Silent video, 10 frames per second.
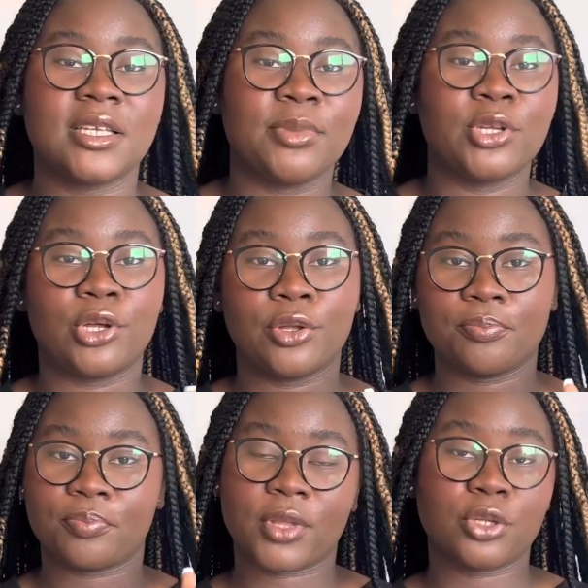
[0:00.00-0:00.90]
J'ai mis euh,
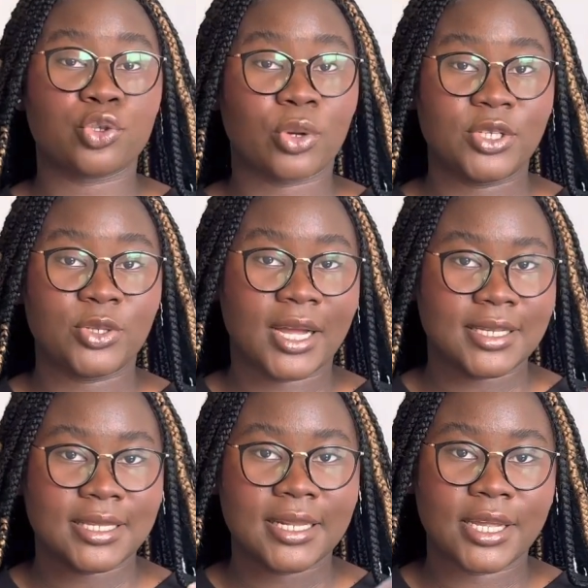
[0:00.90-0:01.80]
une story sur
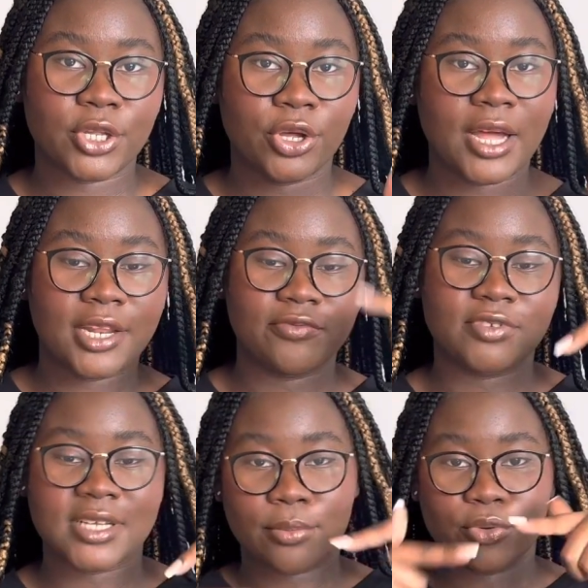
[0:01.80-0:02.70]
Insta d'ailleurs. Allez
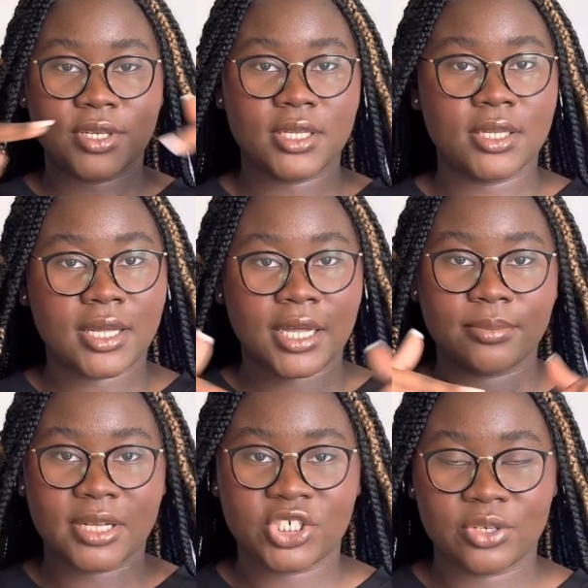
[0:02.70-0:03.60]
vous abonner, Ren
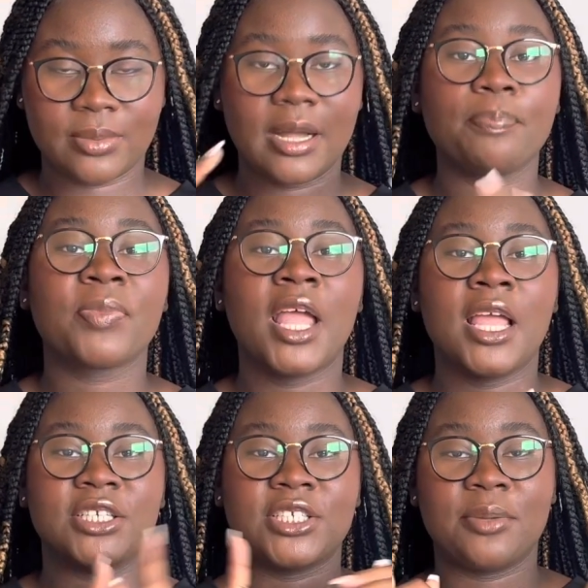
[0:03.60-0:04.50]
Bachiba.
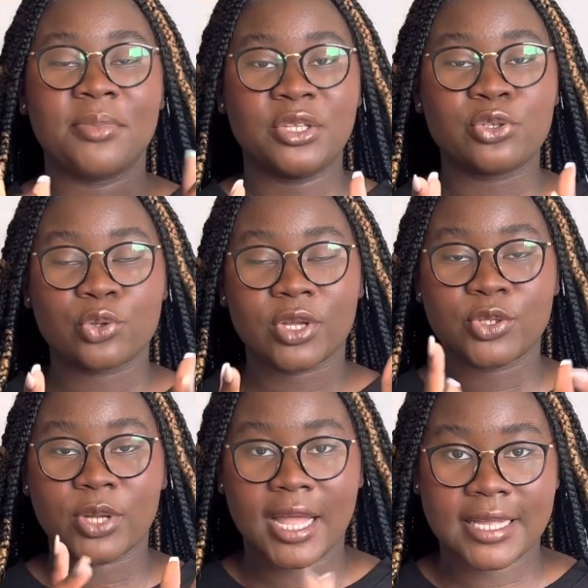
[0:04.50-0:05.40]
J'ai mis une story
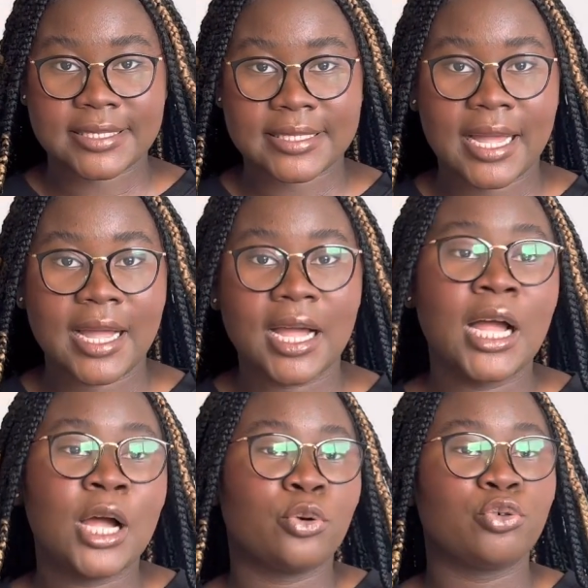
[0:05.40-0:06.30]
sur Insta
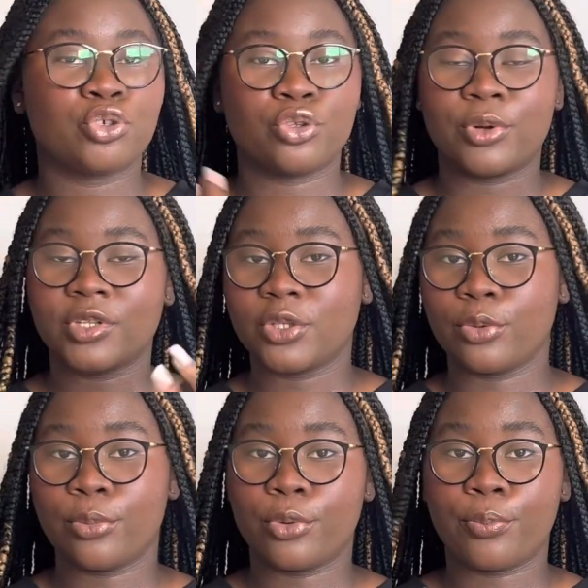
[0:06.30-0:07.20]
où je demandais de
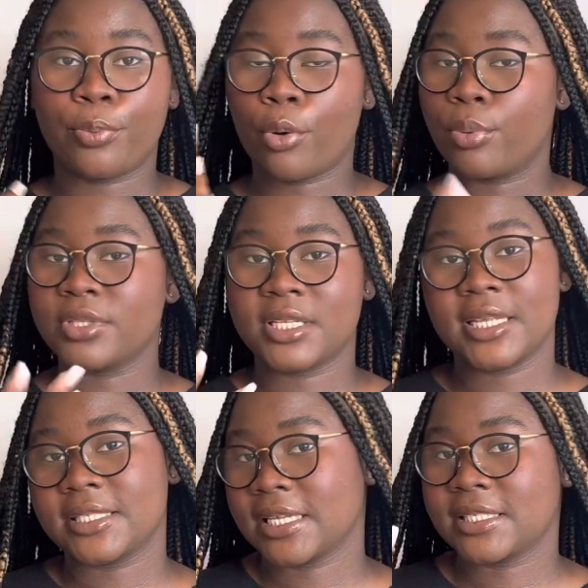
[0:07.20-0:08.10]
me proposer
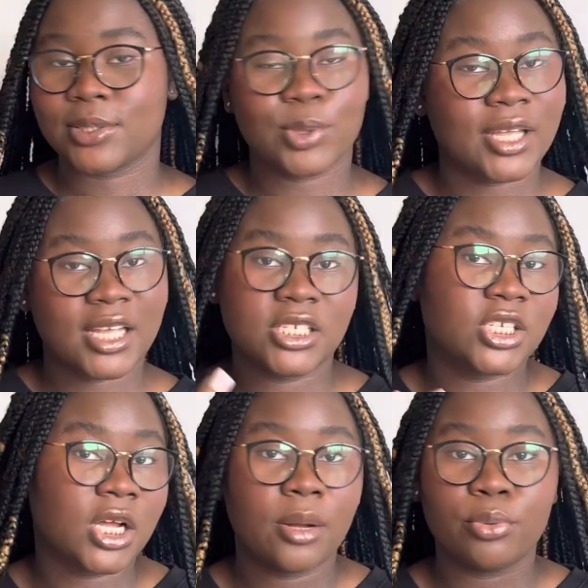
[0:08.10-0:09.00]
des artistes
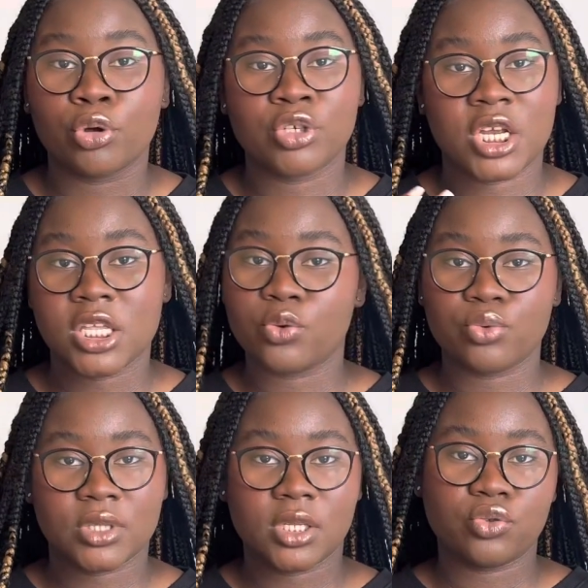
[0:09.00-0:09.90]
chrétiens pour que j'aille
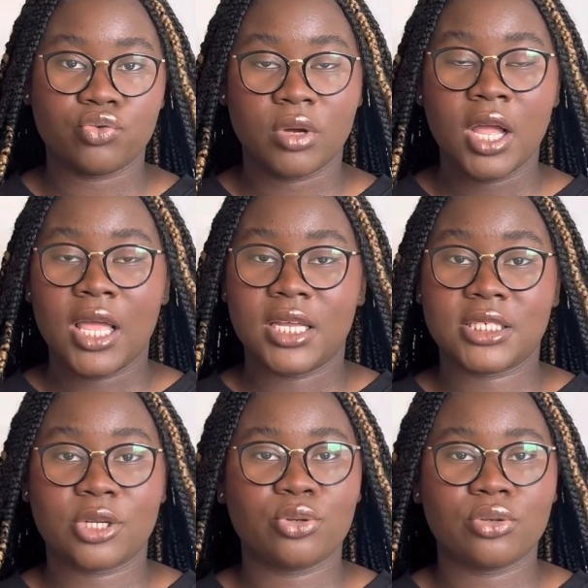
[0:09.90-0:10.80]
écouter et tout. Et
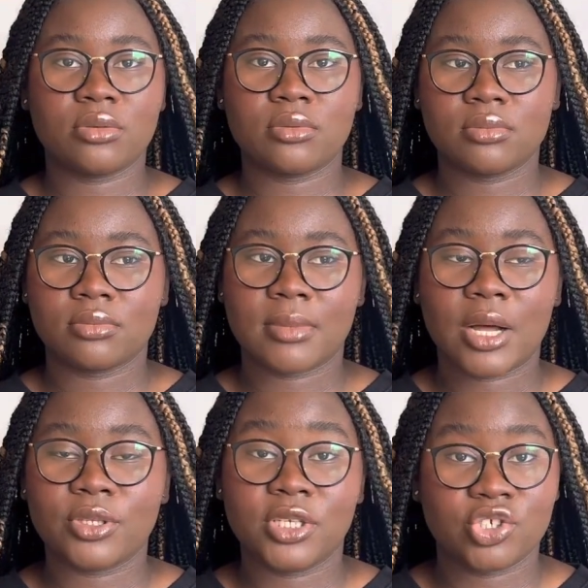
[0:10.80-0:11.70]
j'ai que,
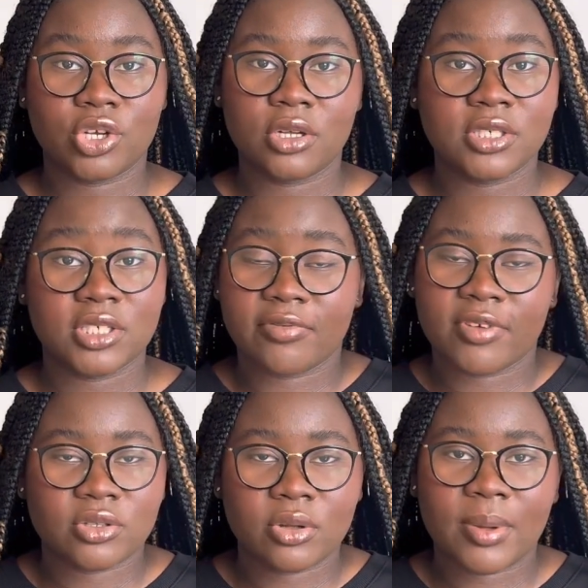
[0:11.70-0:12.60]
bah, on est jeune, j'ai
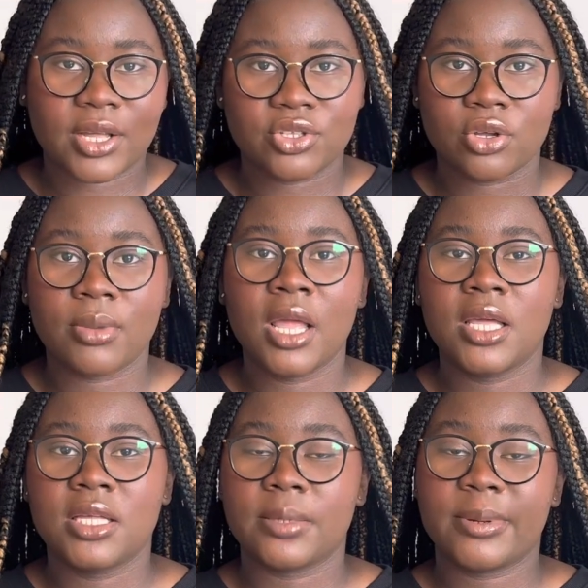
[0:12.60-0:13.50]
20 ans par exemple.
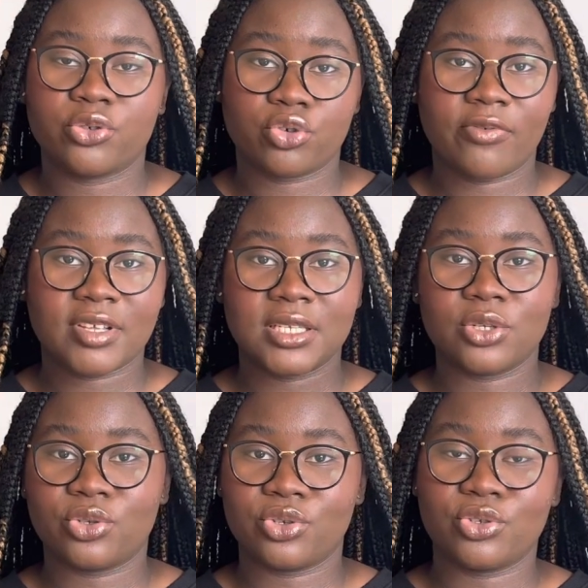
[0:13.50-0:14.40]
Et c'est pas toujours
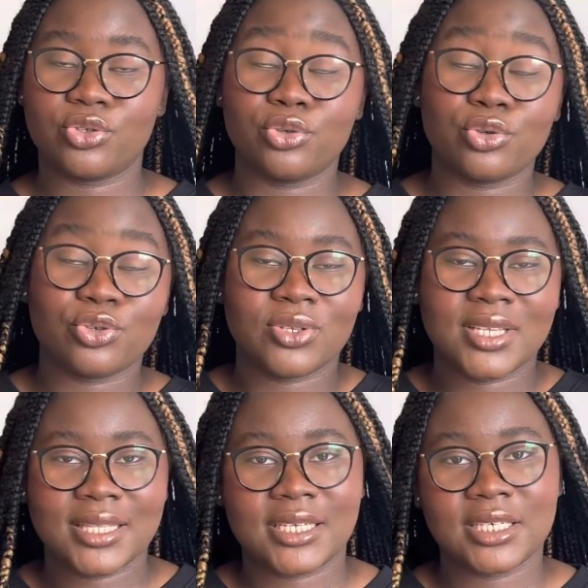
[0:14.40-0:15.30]
facile de, se
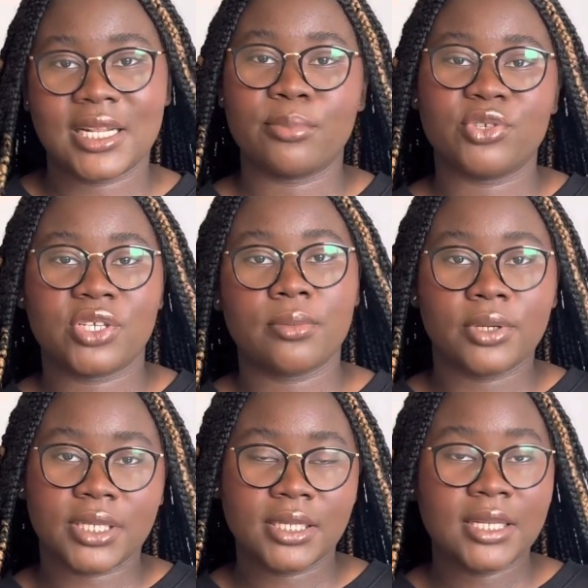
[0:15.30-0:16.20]
détacher de la musique
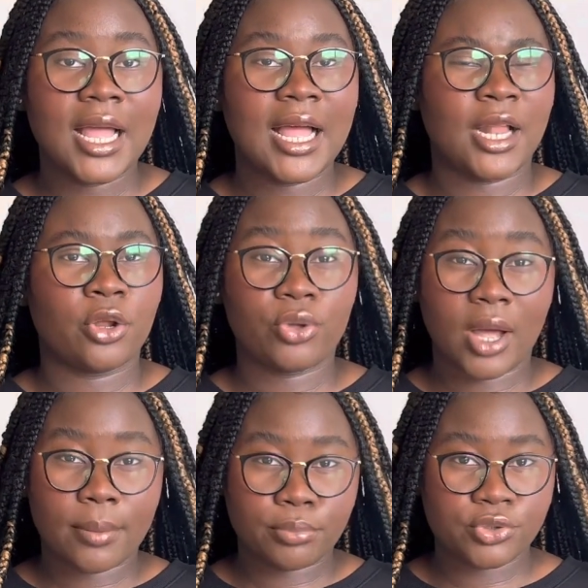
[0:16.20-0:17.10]
moderne. Alors, il y
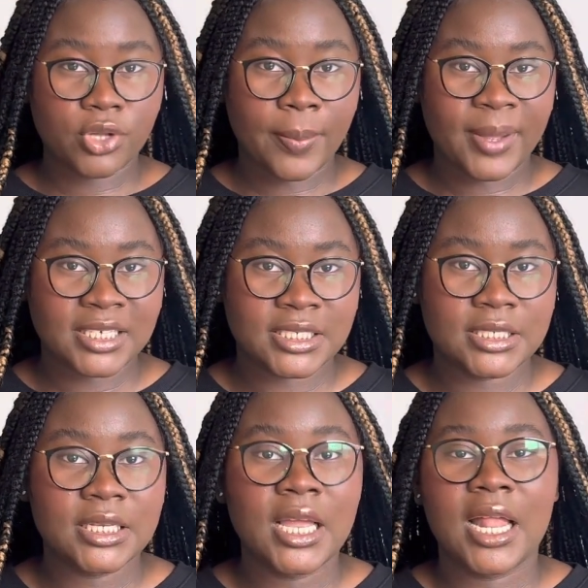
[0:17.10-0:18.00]
aura plusieurs
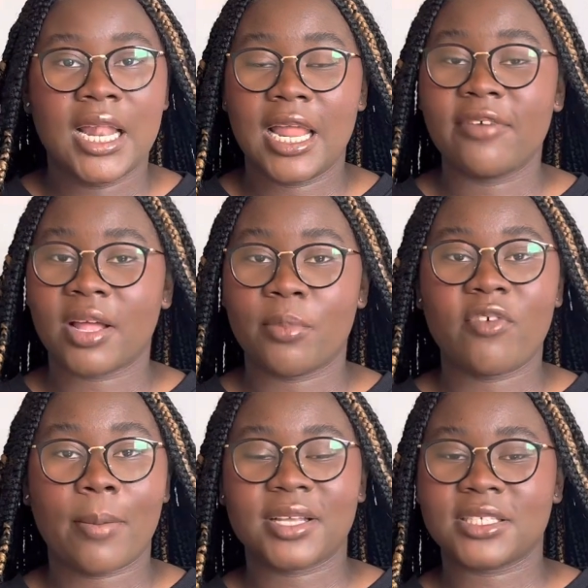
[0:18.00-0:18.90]
parties. Là, vraiment, on
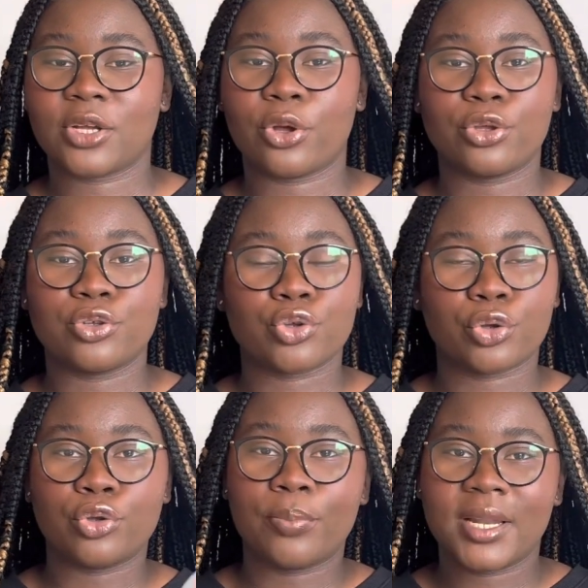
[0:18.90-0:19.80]
va partir euh, sur
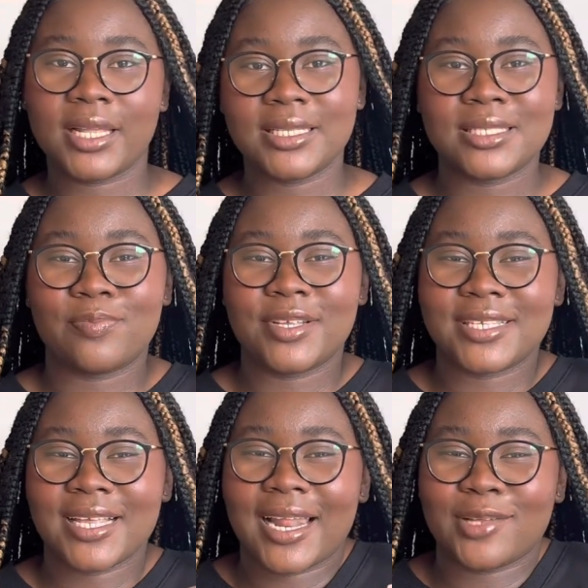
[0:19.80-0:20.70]
une playlist
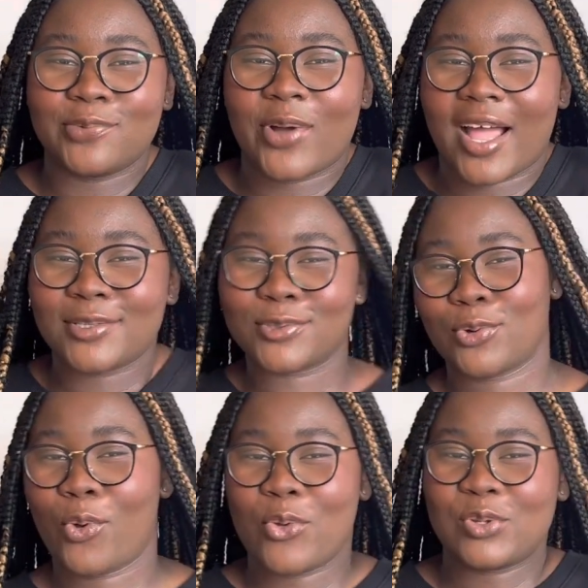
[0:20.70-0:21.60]
spéciale
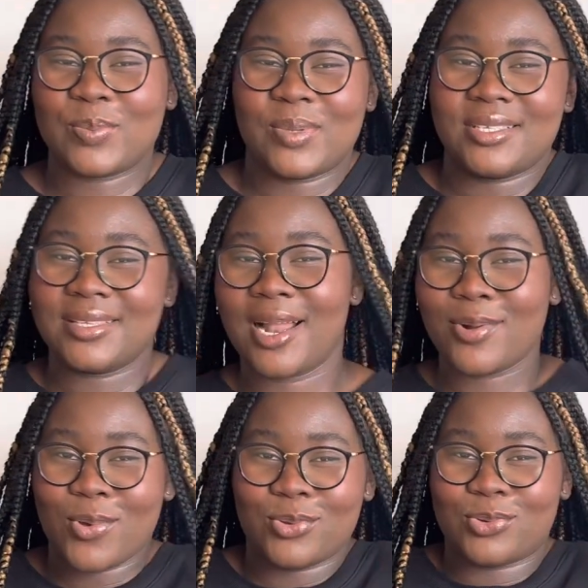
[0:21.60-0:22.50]
adoration,
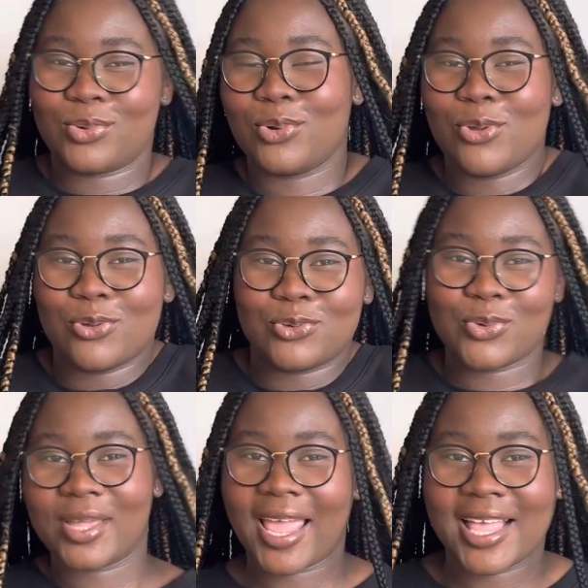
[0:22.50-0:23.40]
spéciale lieu, lieu
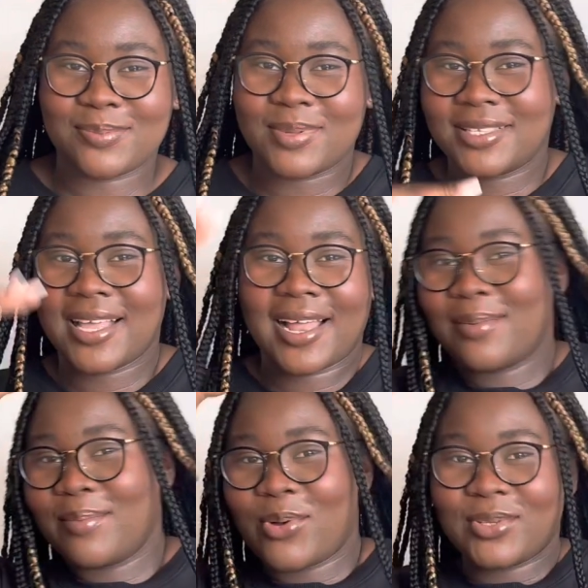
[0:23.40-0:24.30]
secret,
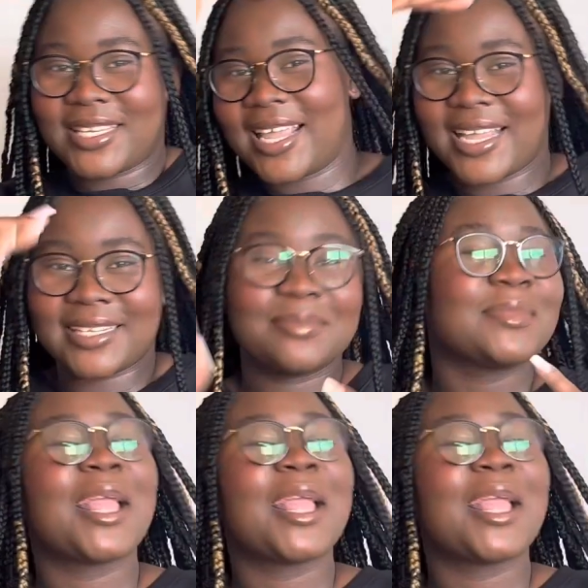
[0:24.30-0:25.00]
spéciale montagne.